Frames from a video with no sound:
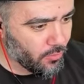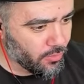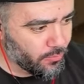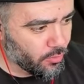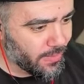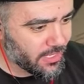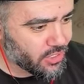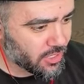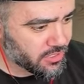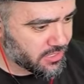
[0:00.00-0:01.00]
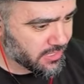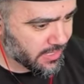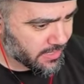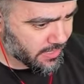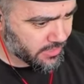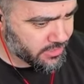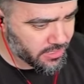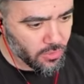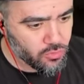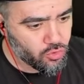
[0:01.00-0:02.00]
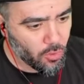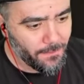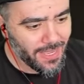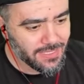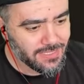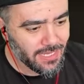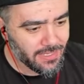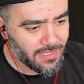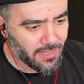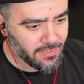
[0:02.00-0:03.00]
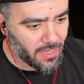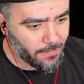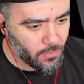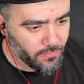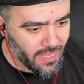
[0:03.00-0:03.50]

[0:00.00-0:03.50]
onu bulmaya çalışacağız arkadaşlar arkadaşlar. Son bir aslan kaldı ama o